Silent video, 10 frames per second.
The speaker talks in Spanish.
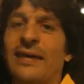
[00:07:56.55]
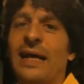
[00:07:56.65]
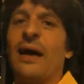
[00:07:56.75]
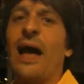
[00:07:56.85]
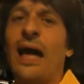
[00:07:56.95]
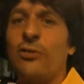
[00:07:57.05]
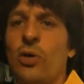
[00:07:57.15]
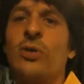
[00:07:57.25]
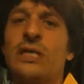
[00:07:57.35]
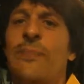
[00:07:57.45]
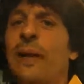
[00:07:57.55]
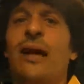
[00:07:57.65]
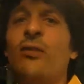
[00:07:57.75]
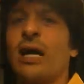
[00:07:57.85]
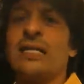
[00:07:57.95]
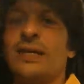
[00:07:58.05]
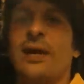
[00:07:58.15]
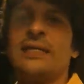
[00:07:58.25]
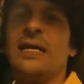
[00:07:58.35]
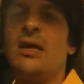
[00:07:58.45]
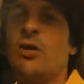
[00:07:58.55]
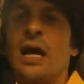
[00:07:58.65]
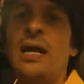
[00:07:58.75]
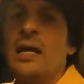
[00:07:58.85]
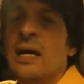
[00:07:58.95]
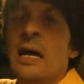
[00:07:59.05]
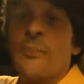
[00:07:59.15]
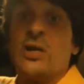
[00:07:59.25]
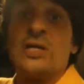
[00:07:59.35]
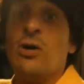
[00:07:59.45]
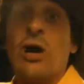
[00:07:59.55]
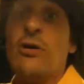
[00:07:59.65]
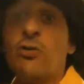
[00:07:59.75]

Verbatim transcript: la, estuvimos esperando a que se vacíe el local, pero es algo que